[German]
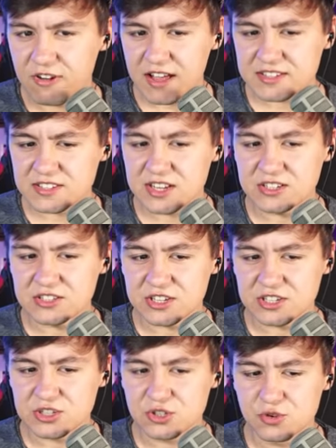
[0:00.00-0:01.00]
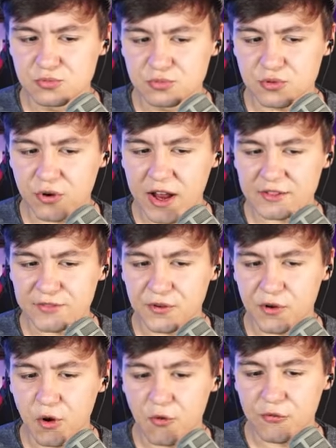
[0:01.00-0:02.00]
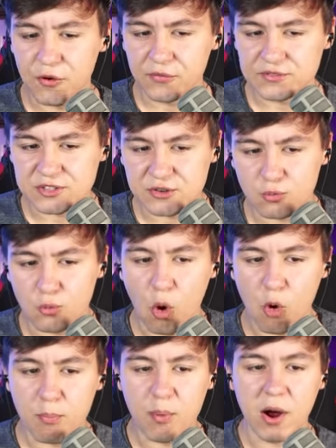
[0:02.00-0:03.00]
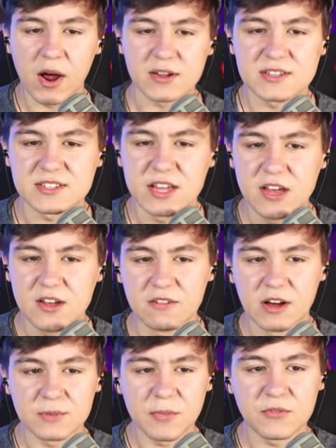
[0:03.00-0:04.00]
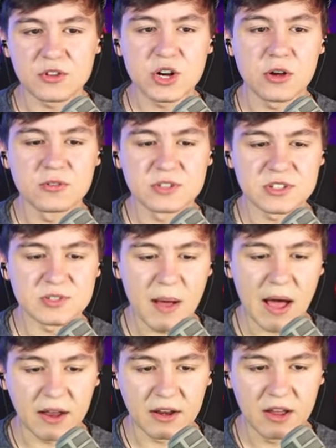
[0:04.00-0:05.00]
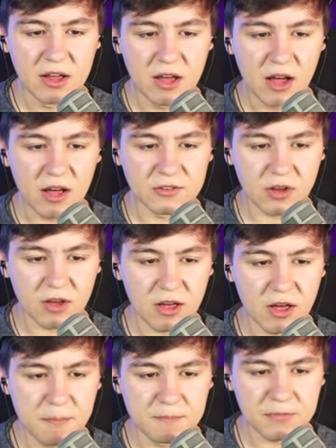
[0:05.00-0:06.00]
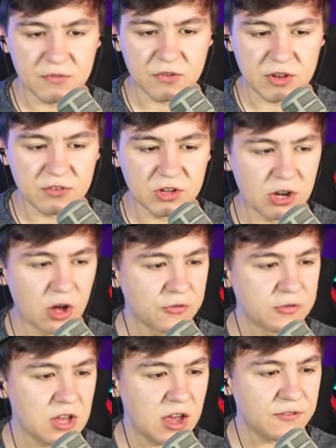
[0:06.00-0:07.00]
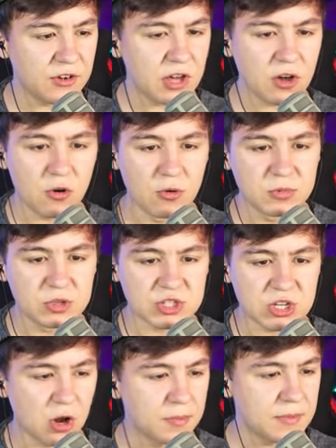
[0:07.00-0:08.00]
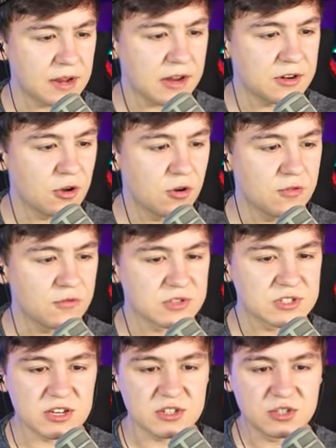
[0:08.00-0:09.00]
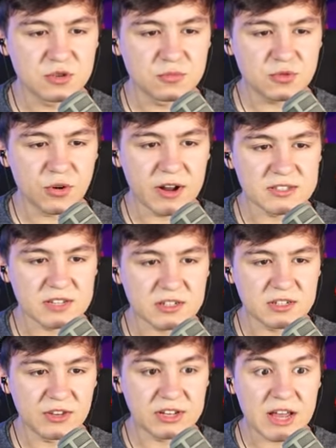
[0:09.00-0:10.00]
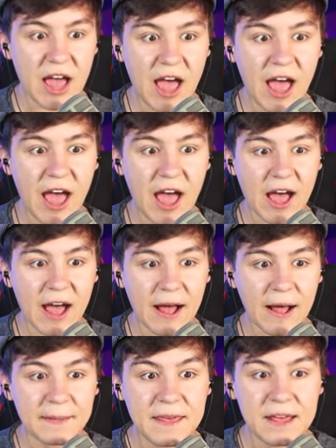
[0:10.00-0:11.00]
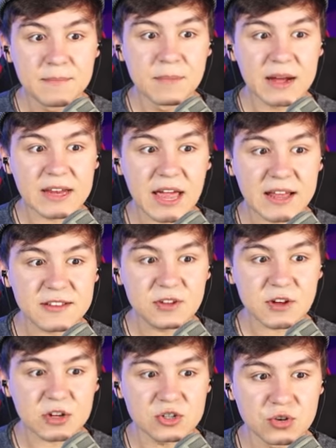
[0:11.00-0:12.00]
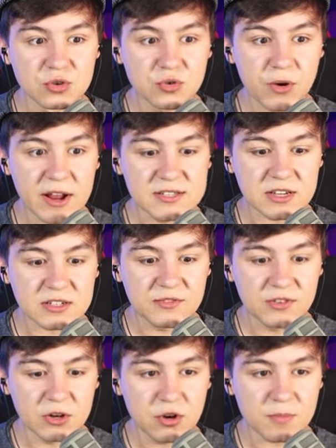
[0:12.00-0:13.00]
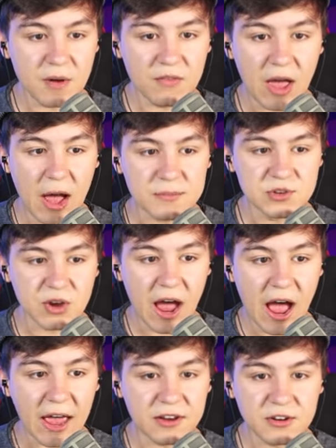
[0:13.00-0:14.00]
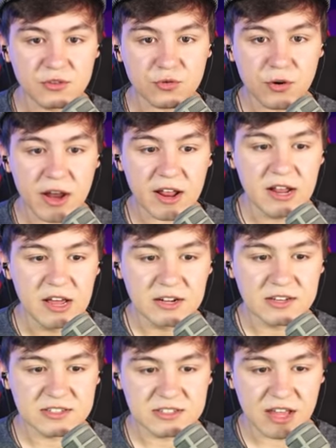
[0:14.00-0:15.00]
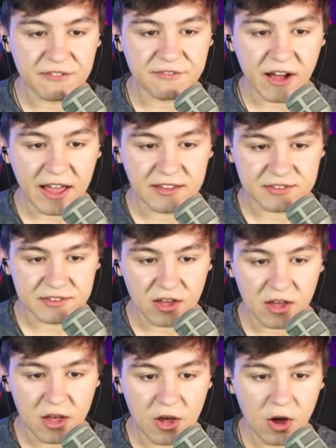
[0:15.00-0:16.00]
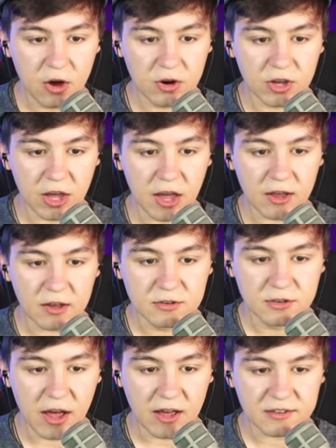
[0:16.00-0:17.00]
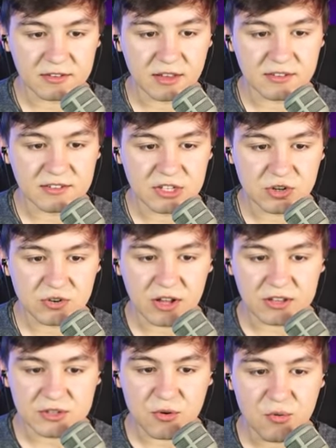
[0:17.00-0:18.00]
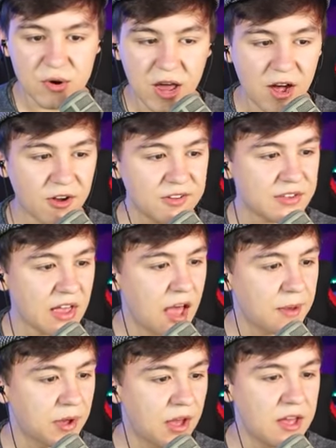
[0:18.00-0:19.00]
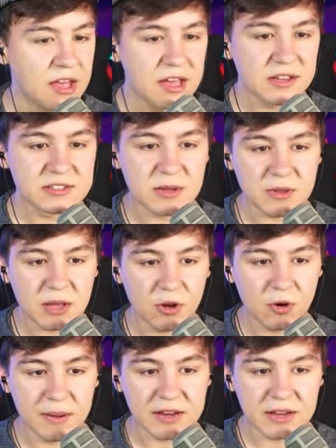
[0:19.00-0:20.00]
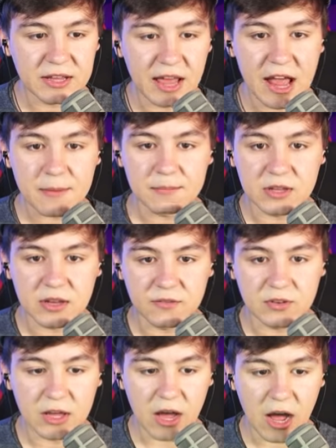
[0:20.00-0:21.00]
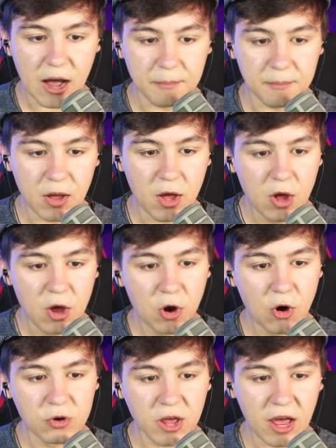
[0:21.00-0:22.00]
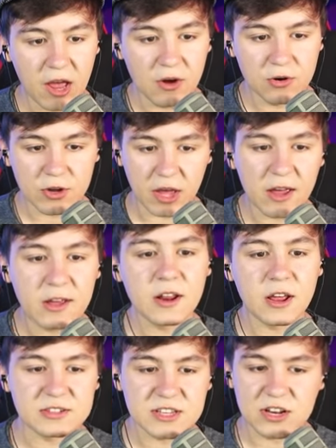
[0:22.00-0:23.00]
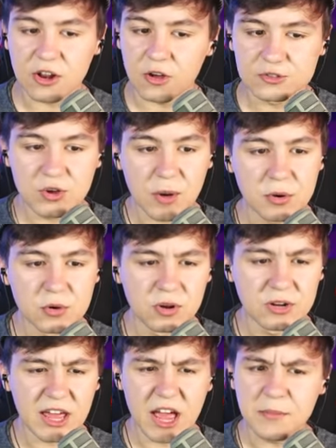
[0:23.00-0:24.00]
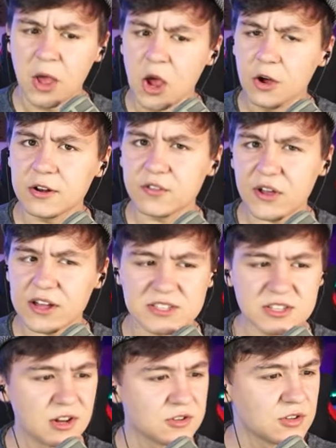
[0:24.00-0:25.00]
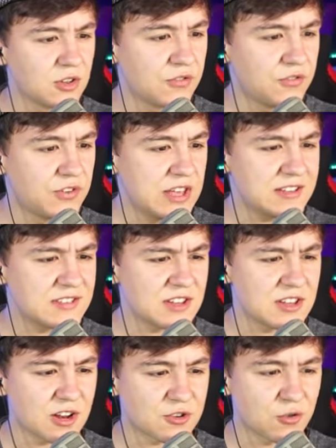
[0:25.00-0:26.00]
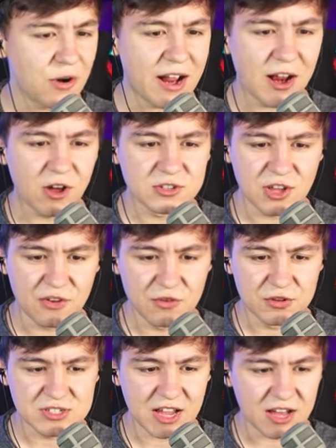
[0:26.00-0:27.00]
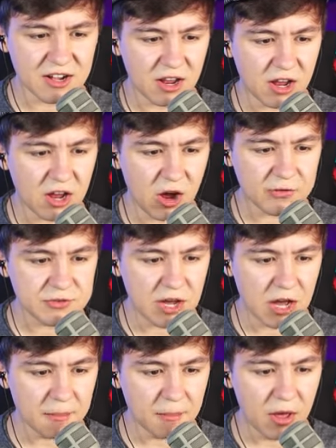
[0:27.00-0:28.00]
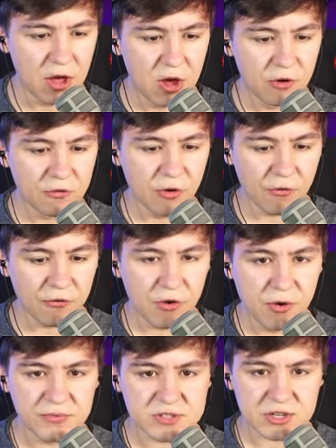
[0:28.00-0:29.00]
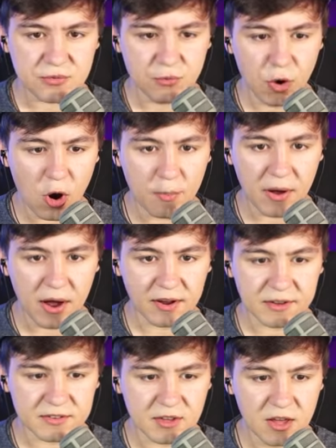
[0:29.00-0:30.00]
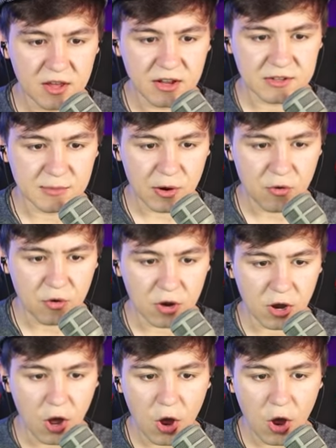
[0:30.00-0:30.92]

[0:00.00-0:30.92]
Was sind die Zoom Trails für 50 Robux? Warte mal, wir schauen uns das mal an. Also, ähm, wir, wir laufen hier einfach herum und ich glaube, man kann hier irgendwo seine Zoom-Trails aktivieren. Da! Man kann sogar schon Trails aktivieren. Guck mal, wir haben sogar einen Trail. Das ist der weiße. Okay, nice. Der sieht schon ganz cool aus. Aber es gibt dann nochmal den gelben, den wir hier haben. Okay, okay. Der ist genauso, aber nur in gelb. Und jetzt fragt sich natürlich, wie sieht der Trail aus, den wir uns gerade gekauft haben? Für 50 Robux. Lass mal gucken.